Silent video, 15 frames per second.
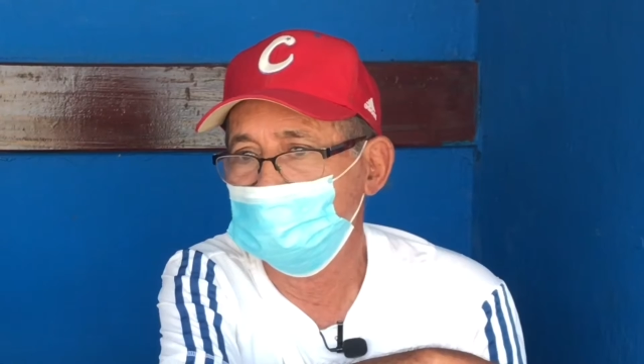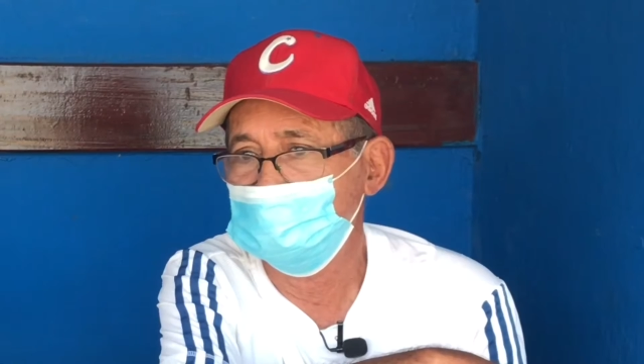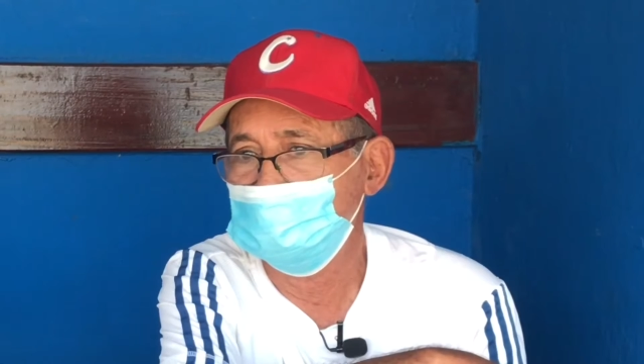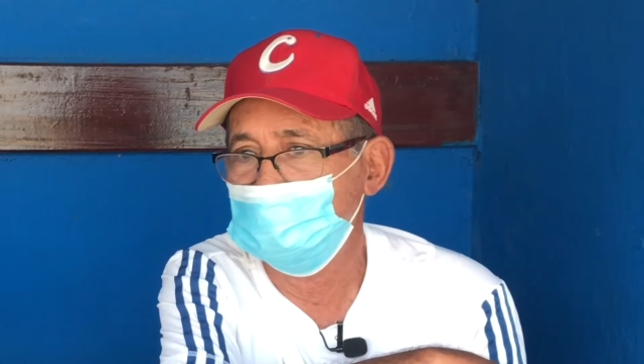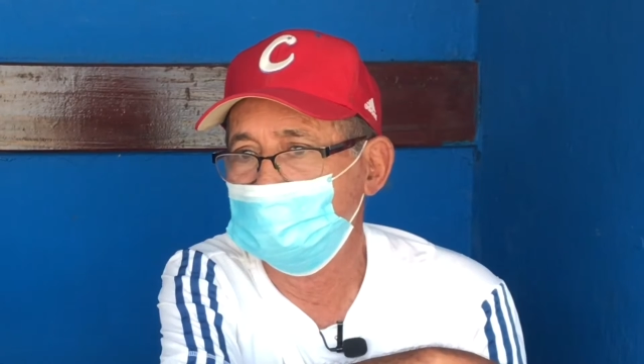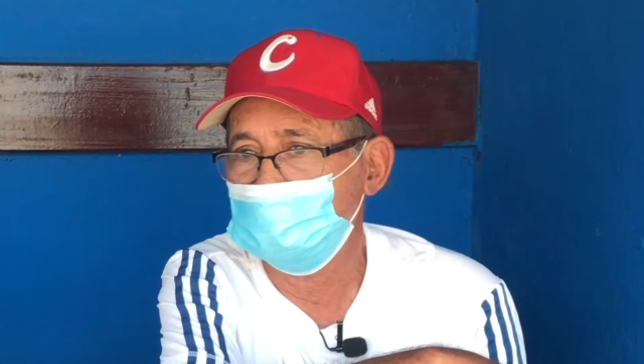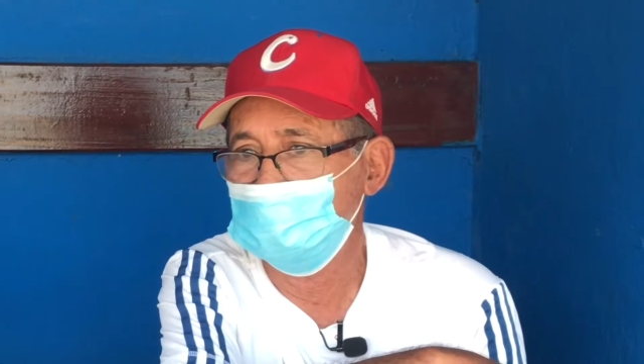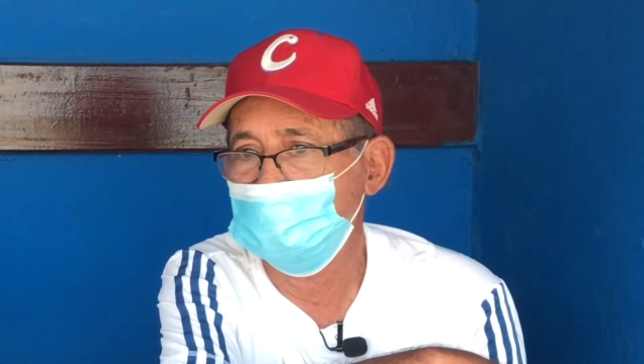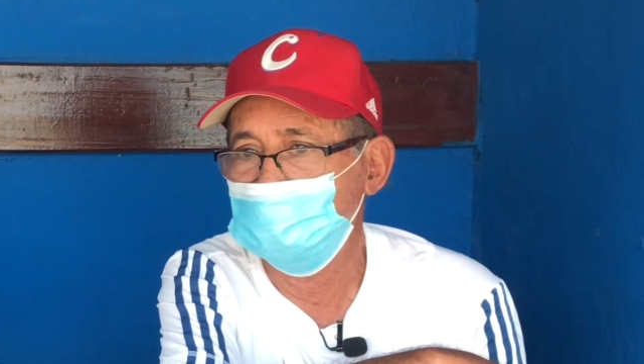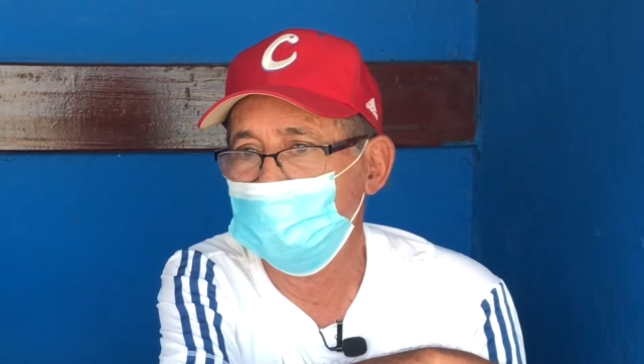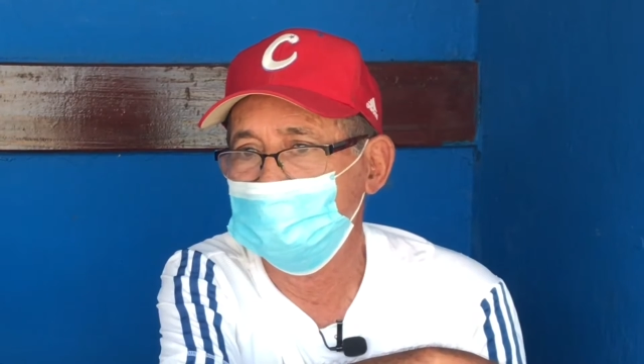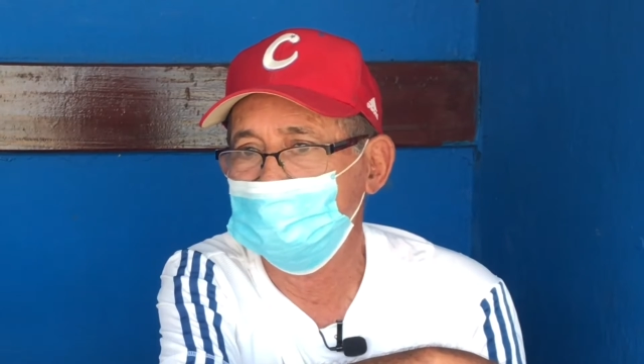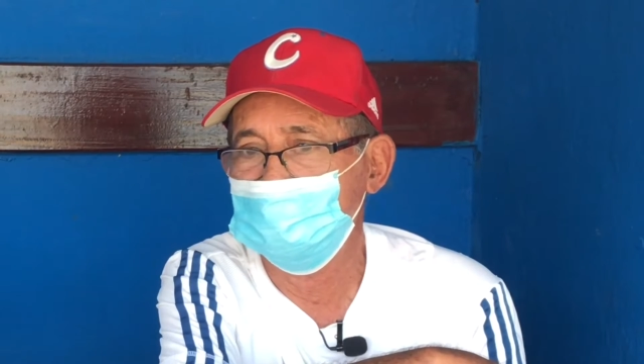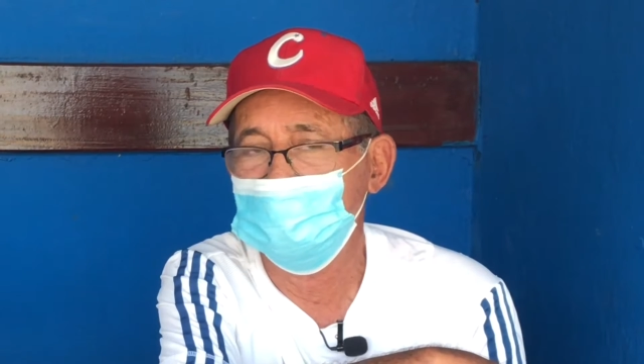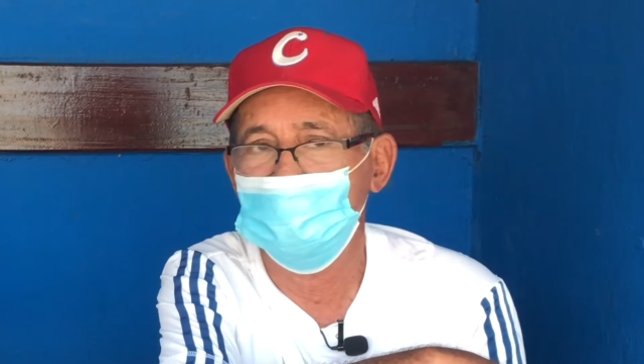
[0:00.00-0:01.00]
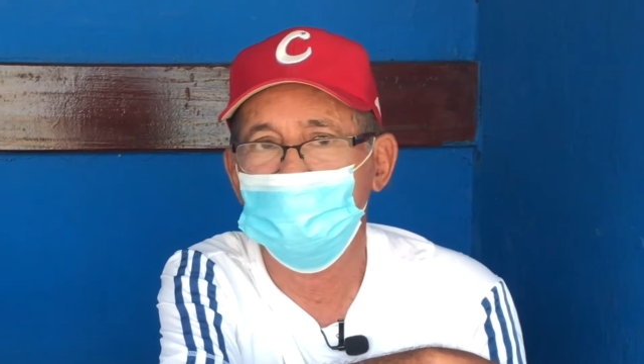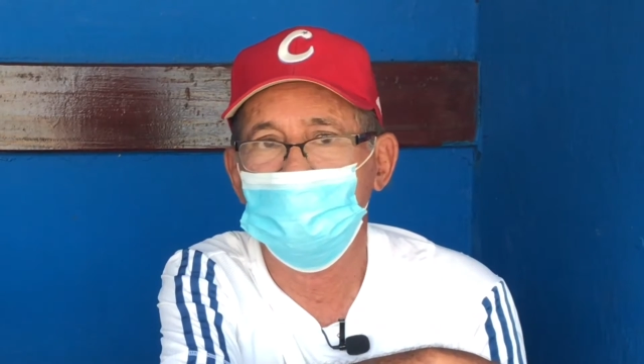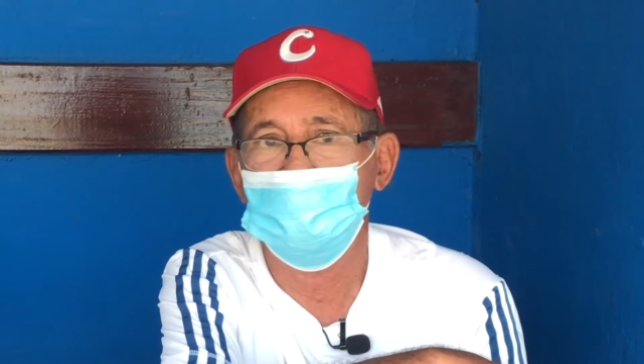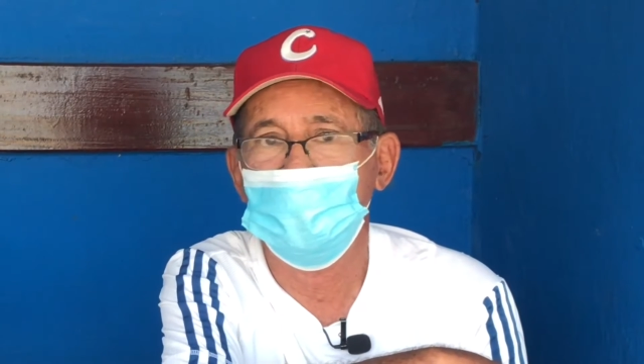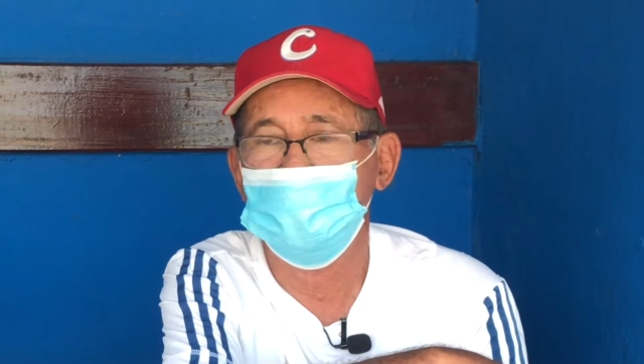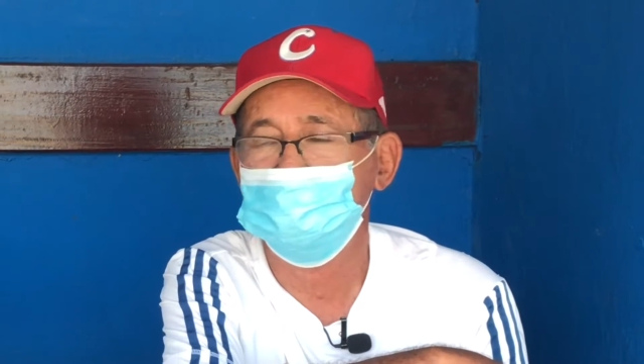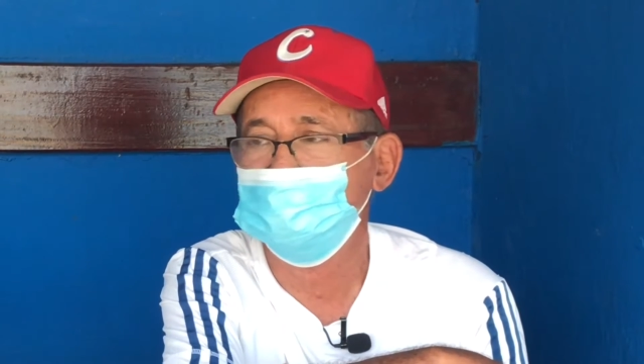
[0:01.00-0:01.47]
la, problemática de
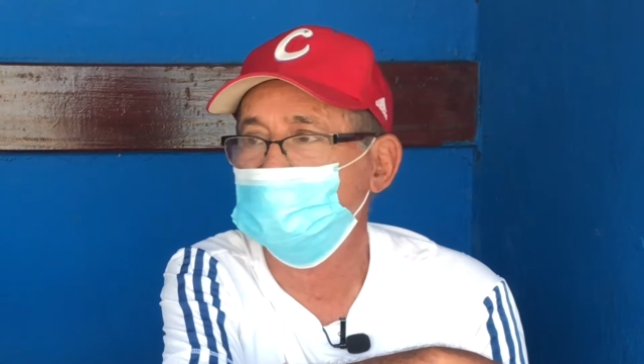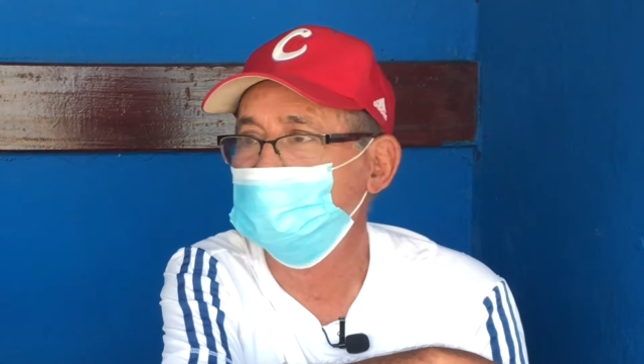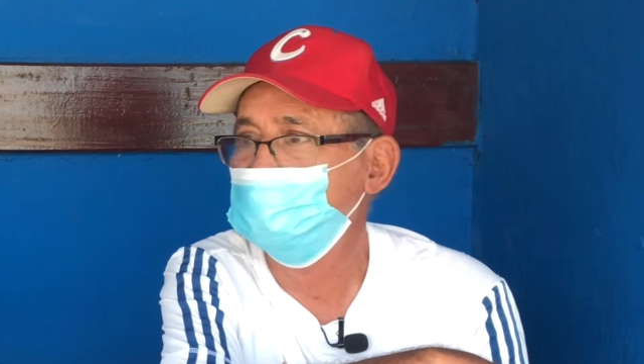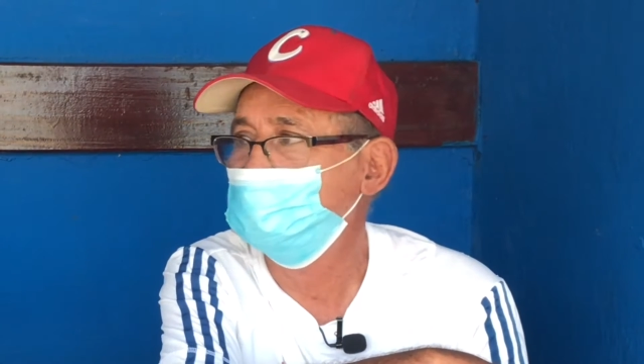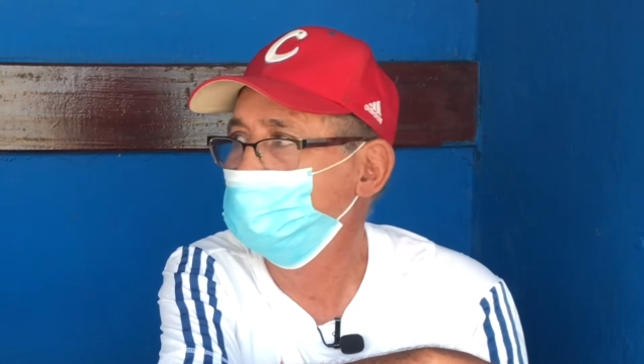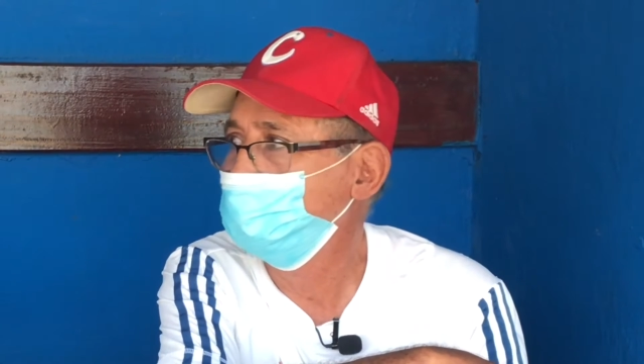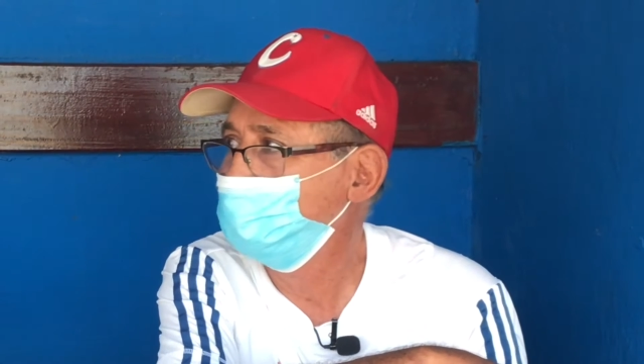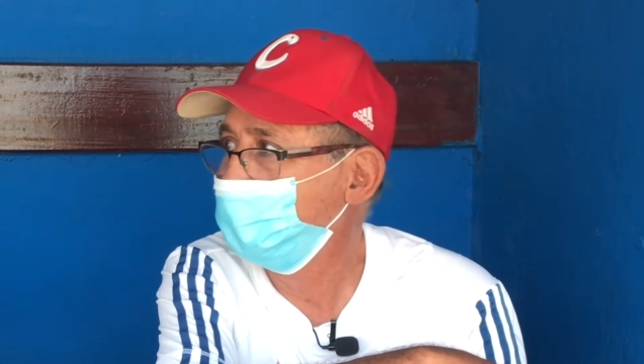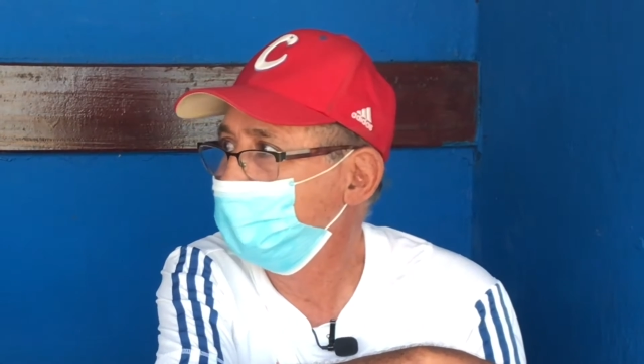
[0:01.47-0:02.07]
la solicitud de